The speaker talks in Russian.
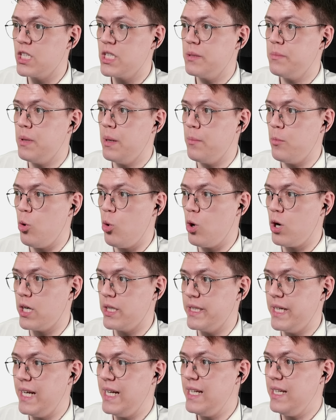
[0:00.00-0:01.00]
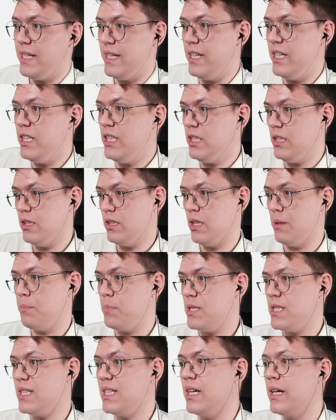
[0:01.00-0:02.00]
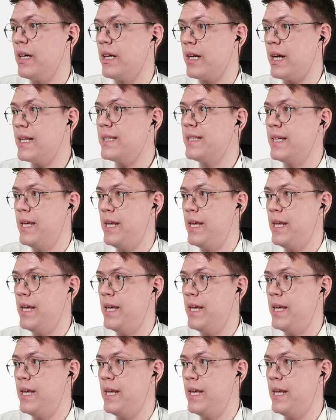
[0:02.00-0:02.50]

нажимаем о канале и написано right